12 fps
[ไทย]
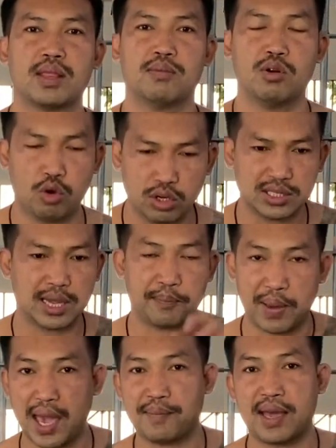บางคนจับ
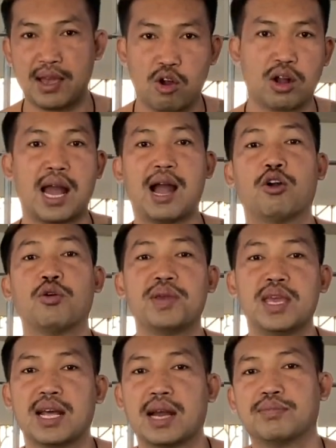แพ้ไปออกข่าวก็
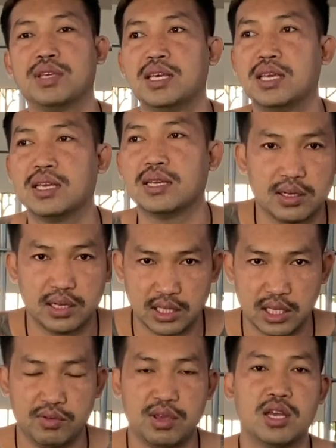มีนะครับที่ใน
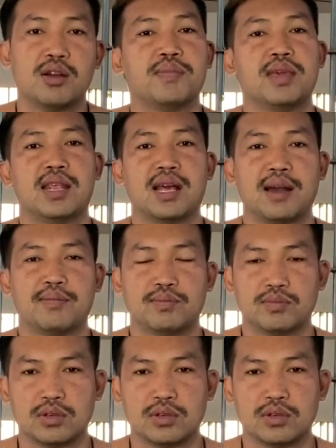ทีวีก็มีนะครับ